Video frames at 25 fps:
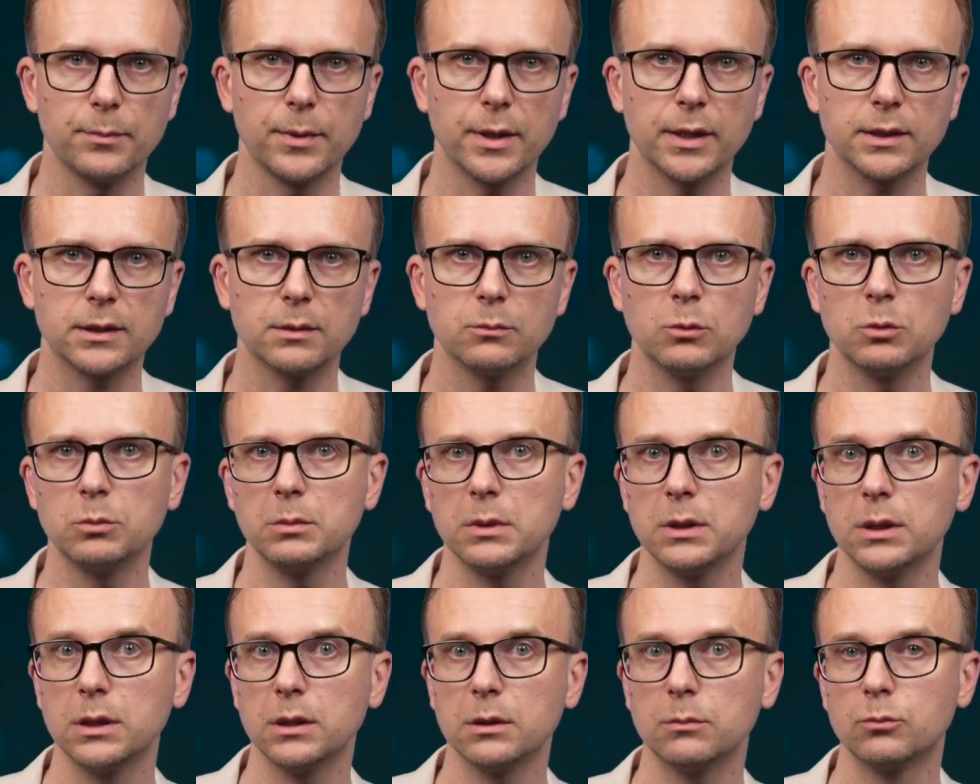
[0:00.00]
Поэтому
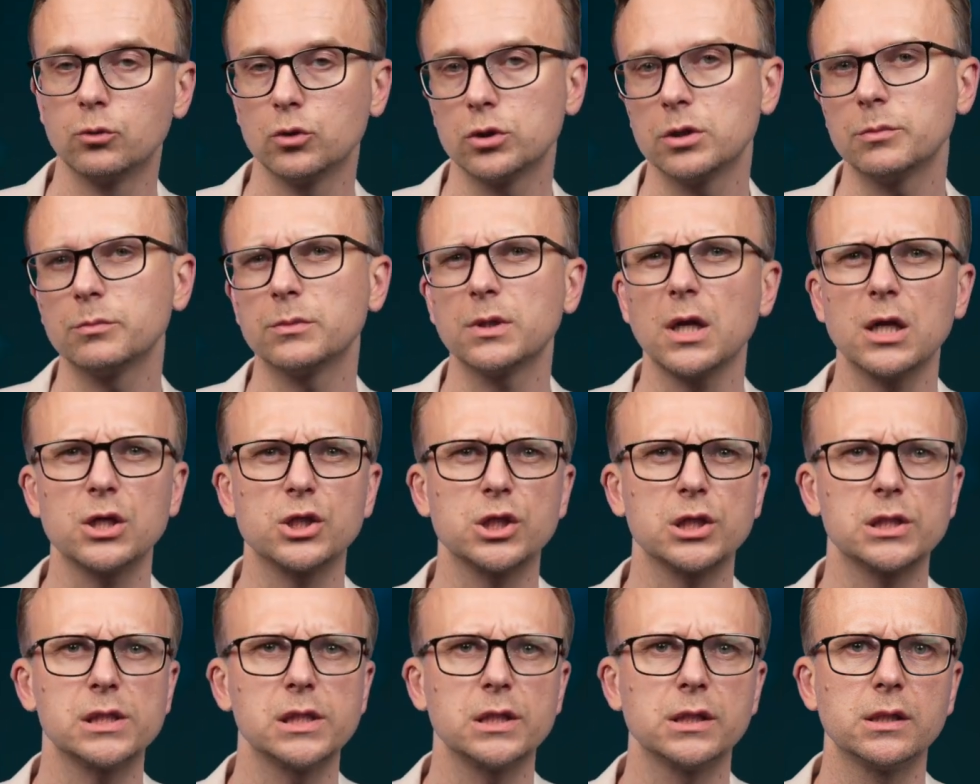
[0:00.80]
мы будем
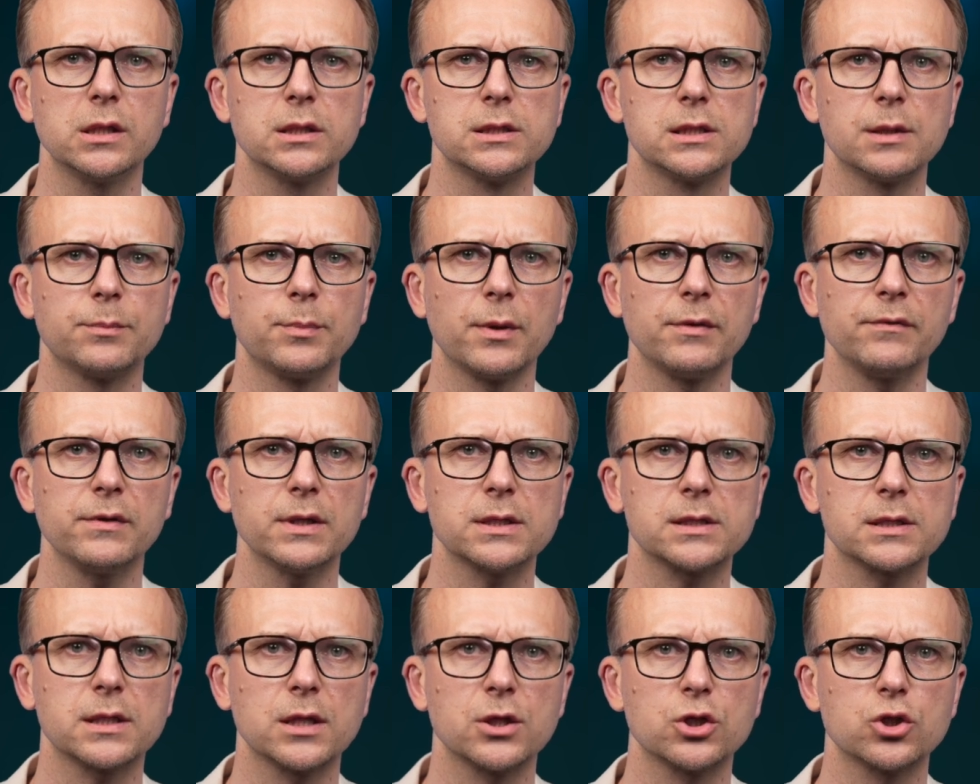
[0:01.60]
дальше следить за
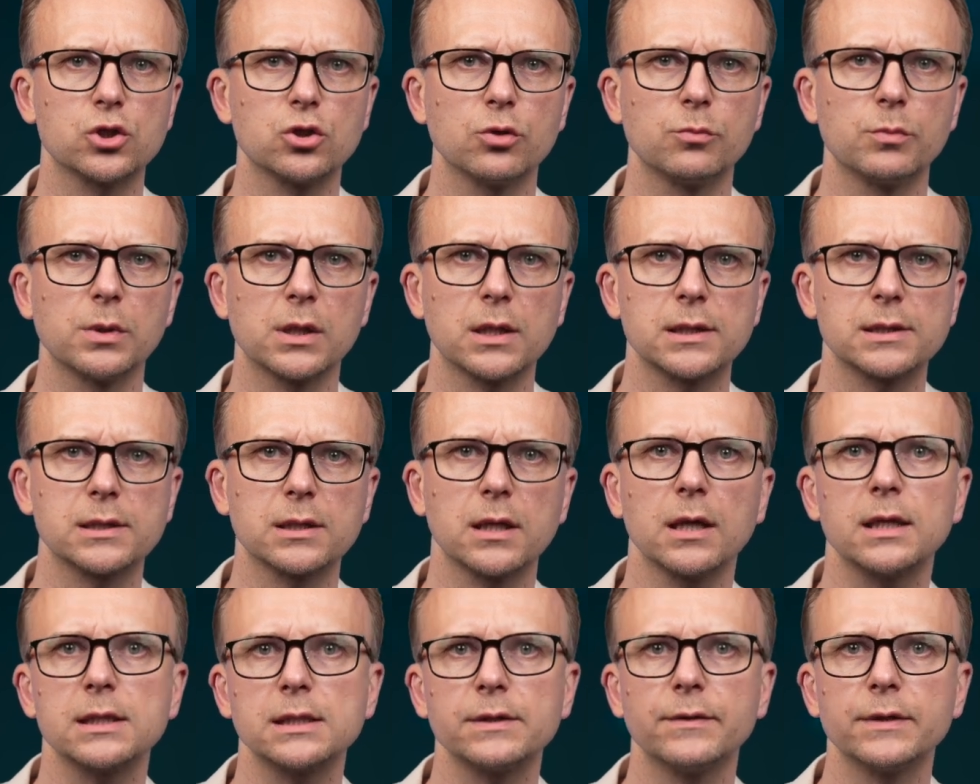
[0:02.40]
повесткой, чтобы
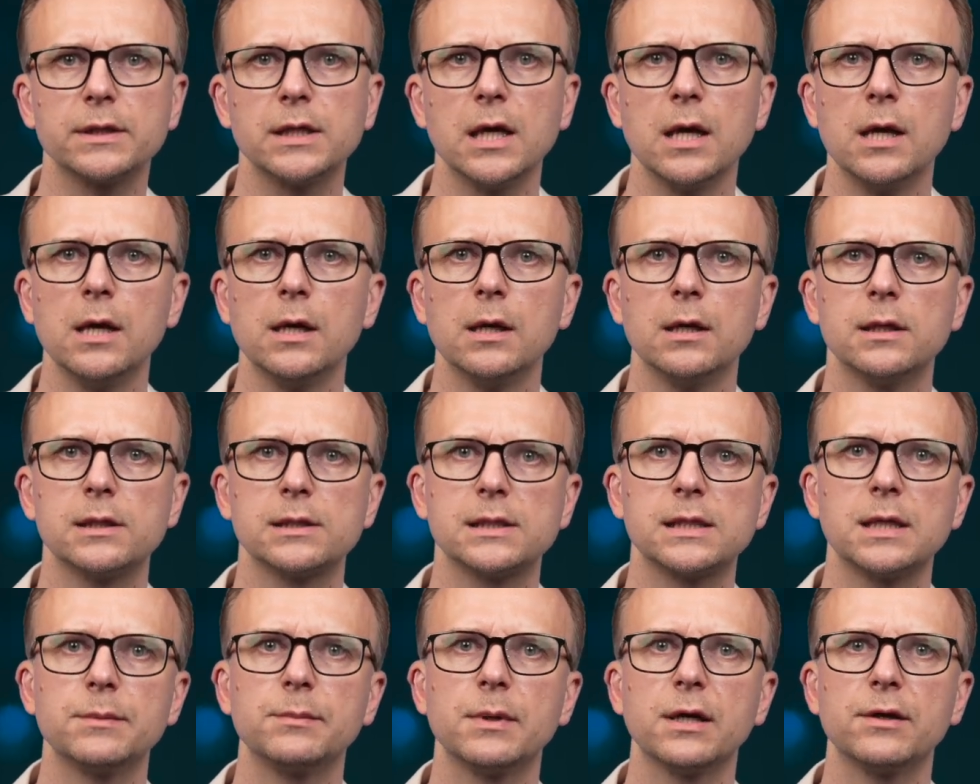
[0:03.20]
рассказывать
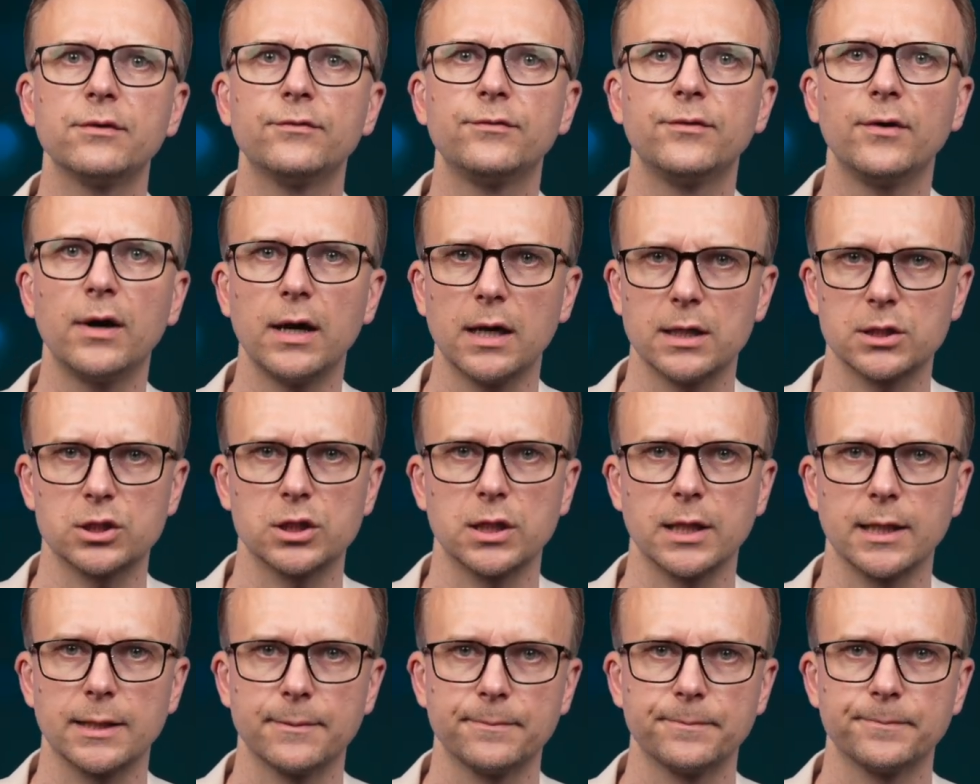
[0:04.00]
самое
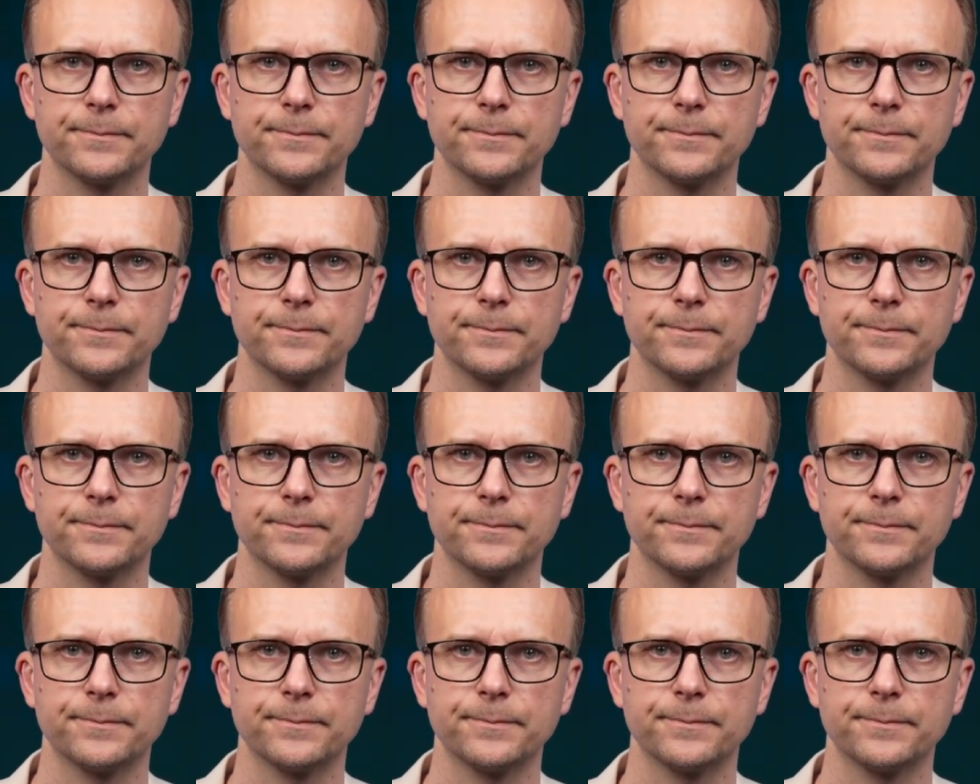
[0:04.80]
важное.